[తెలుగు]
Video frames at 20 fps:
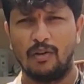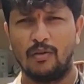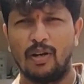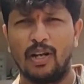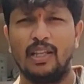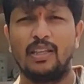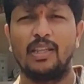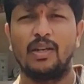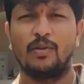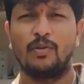
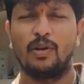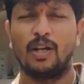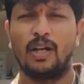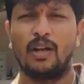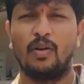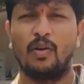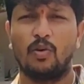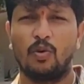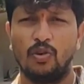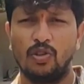ఎవరైతే
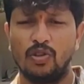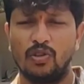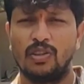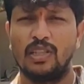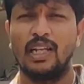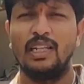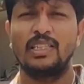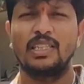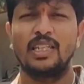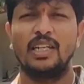ఉన్నారో కొంచెం
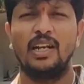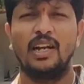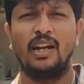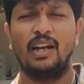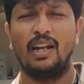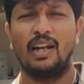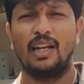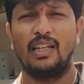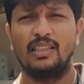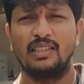తెలిసిన
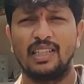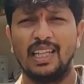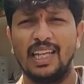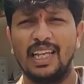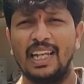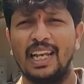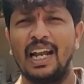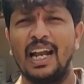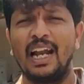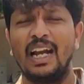నెట్లకి ఇస్తే
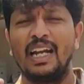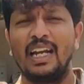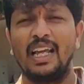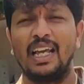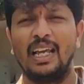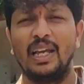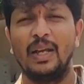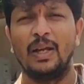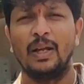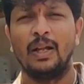
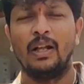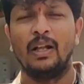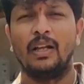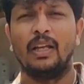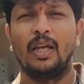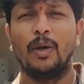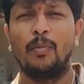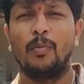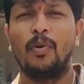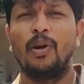ఇలాంటి
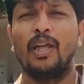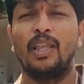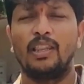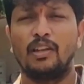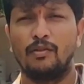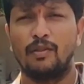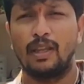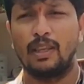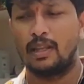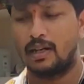
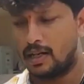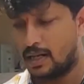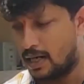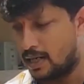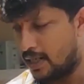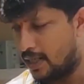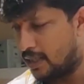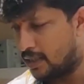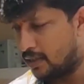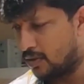ఎప్పుడైతే వెదర్
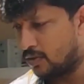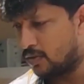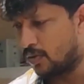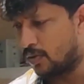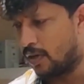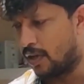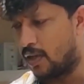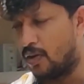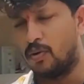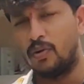కండిషన్స్
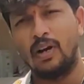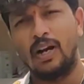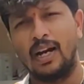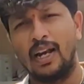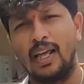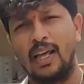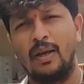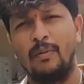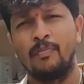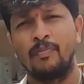ఉన్నాయో
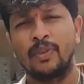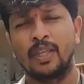అంటే